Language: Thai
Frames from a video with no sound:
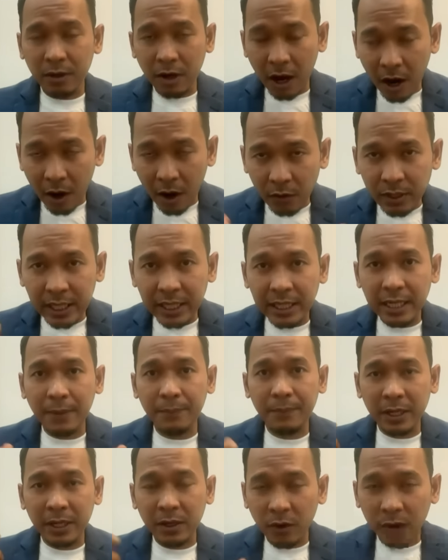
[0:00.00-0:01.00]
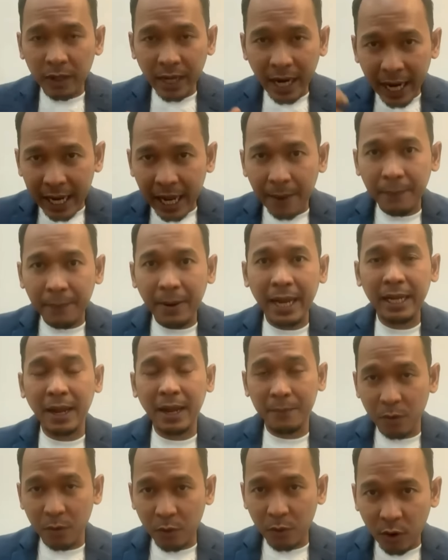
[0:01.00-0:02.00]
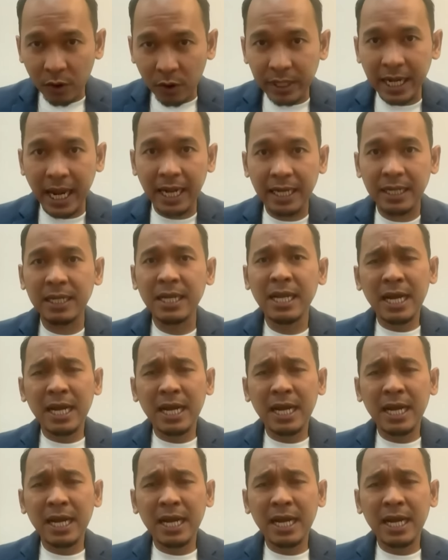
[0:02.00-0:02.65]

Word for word: เขาที่จะเป็นคนให้อภัยกับบุคคลนั้น